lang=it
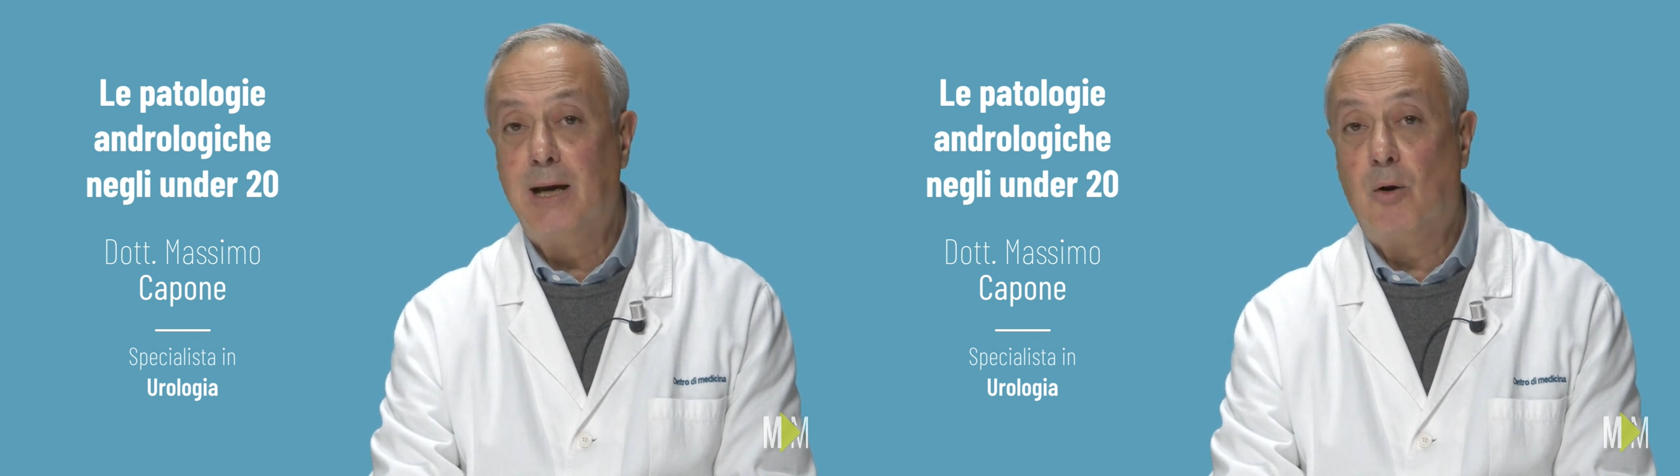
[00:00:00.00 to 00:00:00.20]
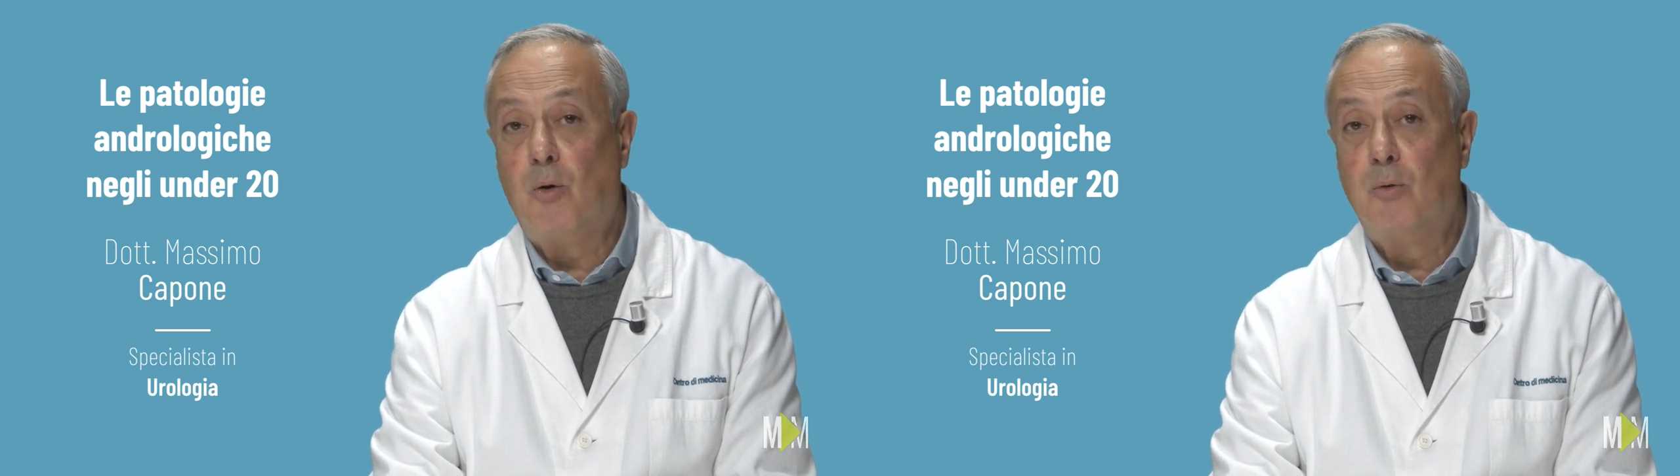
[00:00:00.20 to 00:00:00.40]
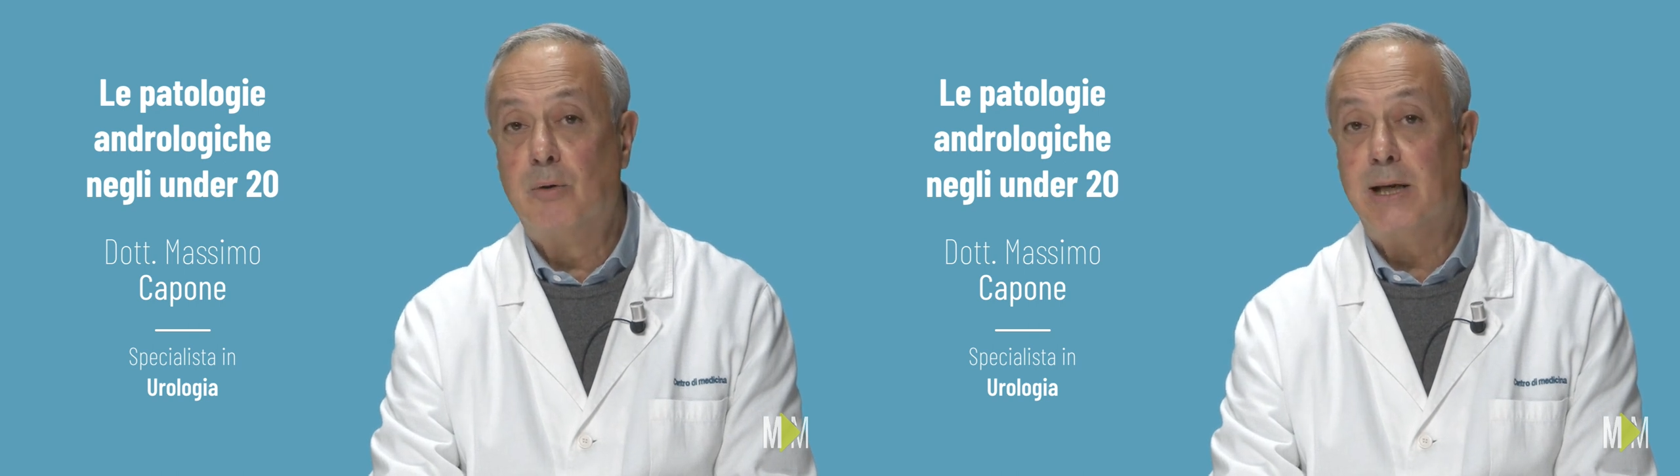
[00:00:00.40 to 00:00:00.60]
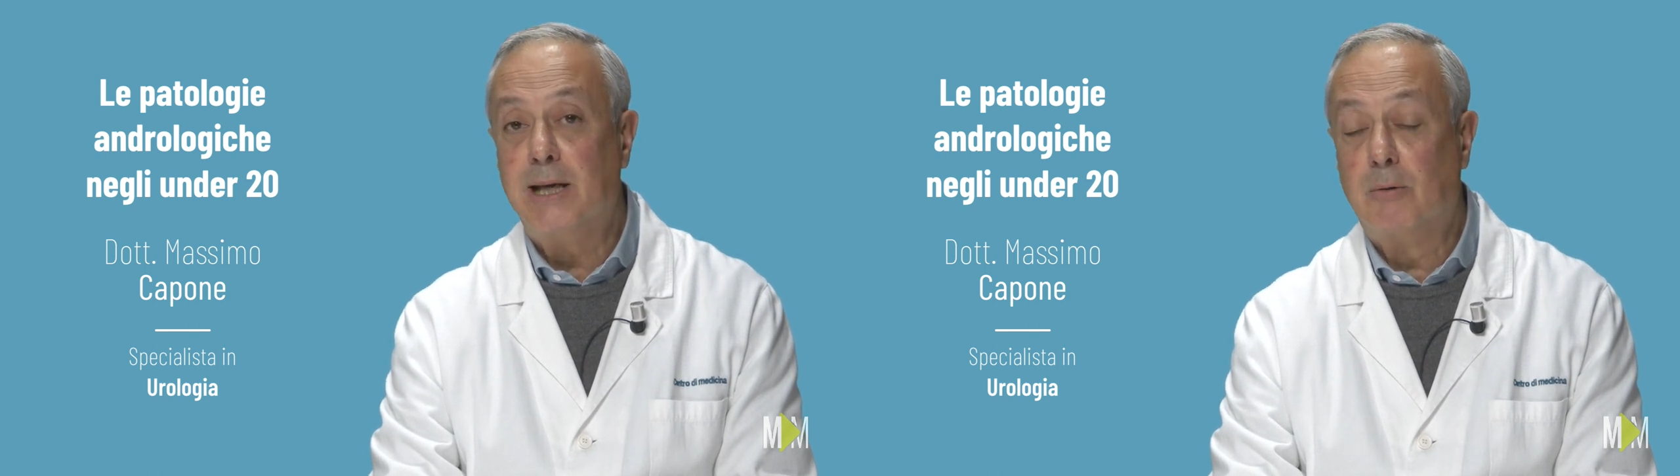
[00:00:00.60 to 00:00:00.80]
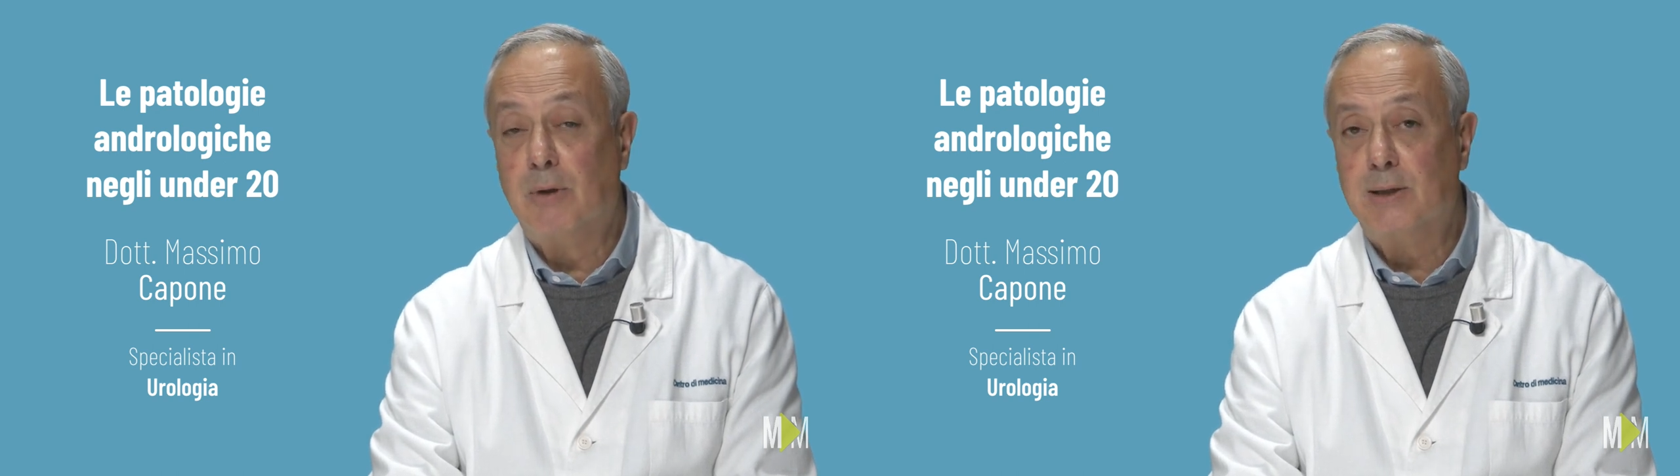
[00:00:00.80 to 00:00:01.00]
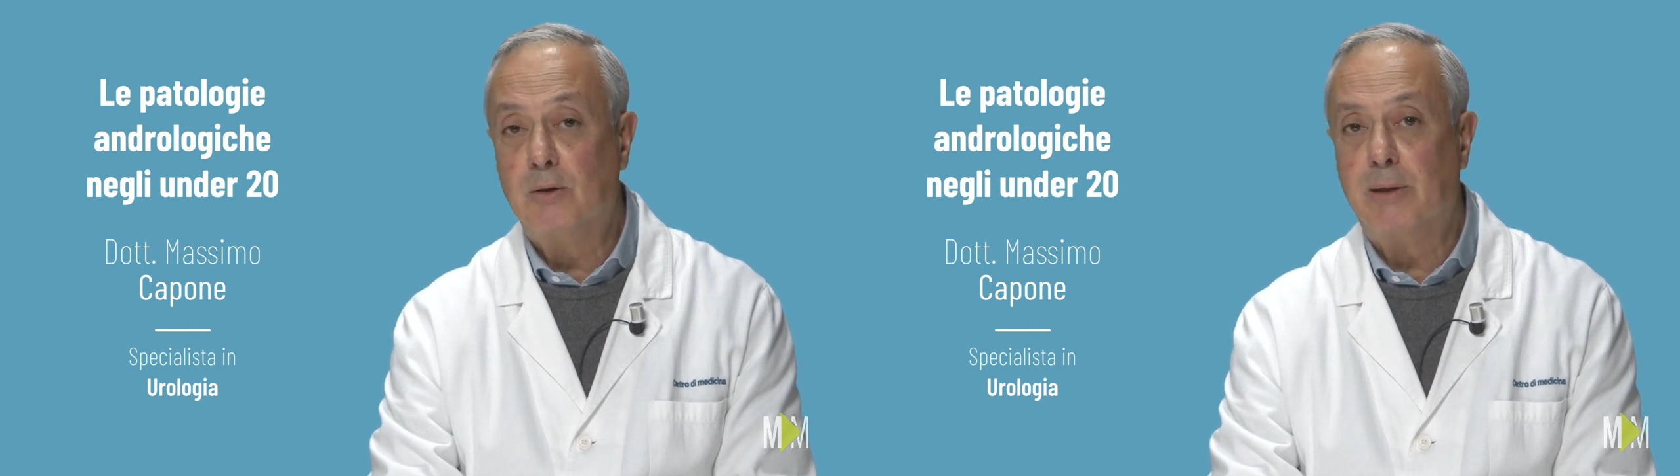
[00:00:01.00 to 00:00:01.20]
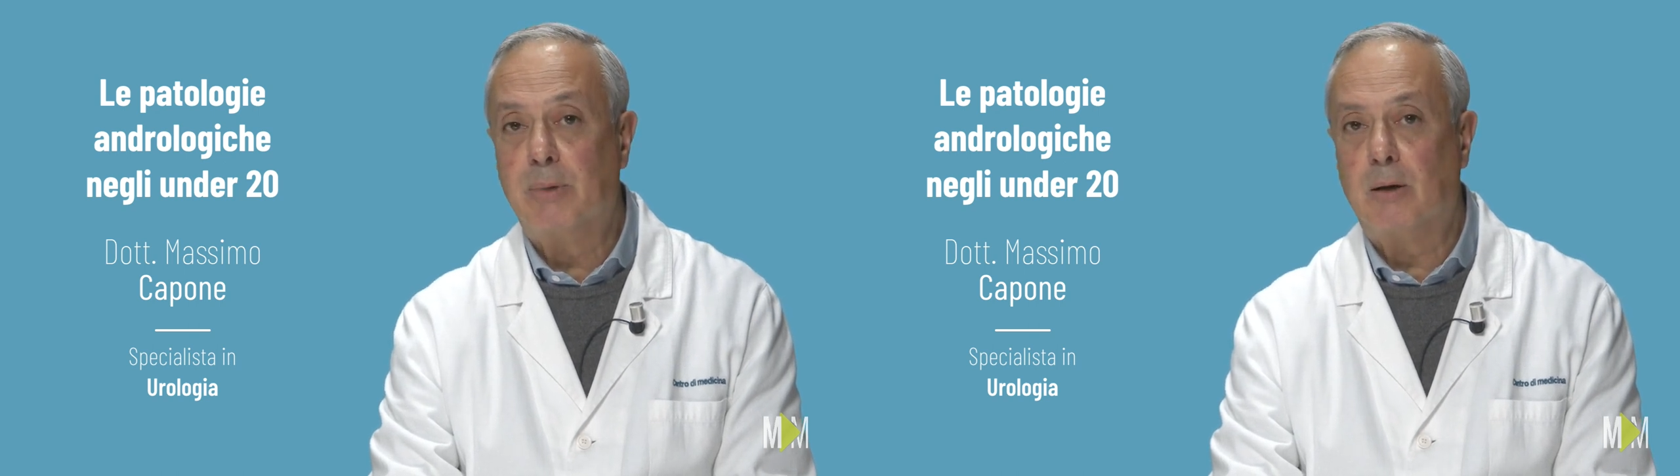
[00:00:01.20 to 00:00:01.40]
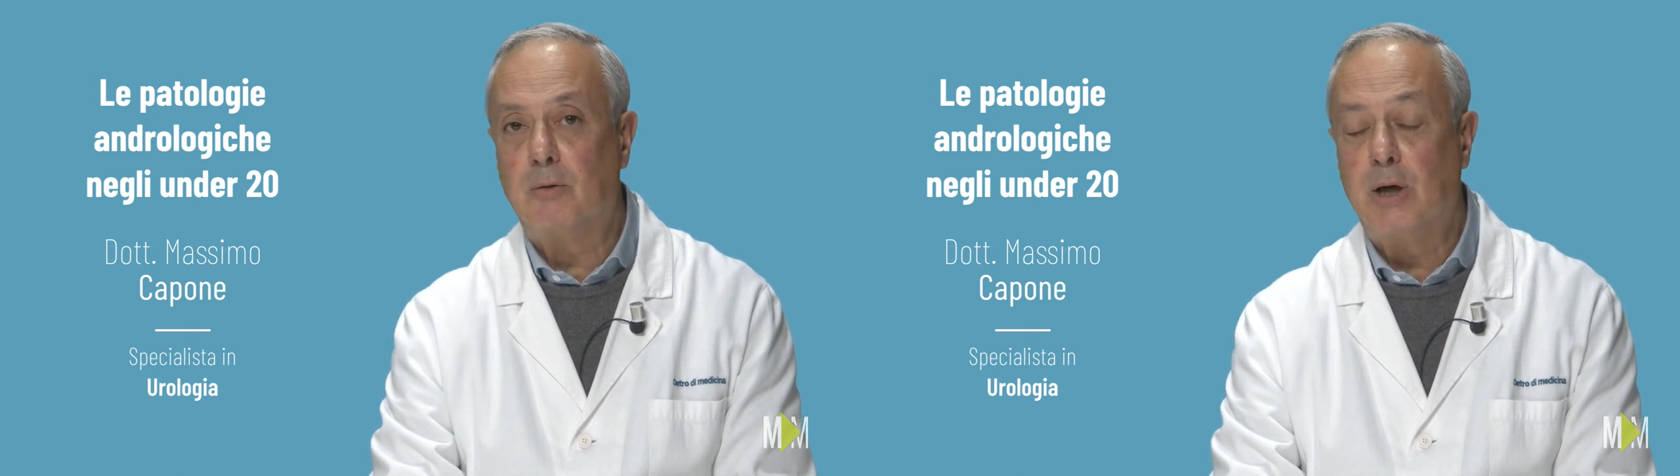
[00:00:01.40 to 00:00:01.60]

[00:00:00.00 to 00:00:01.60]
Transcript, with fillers: o un'eiaculazione precoce.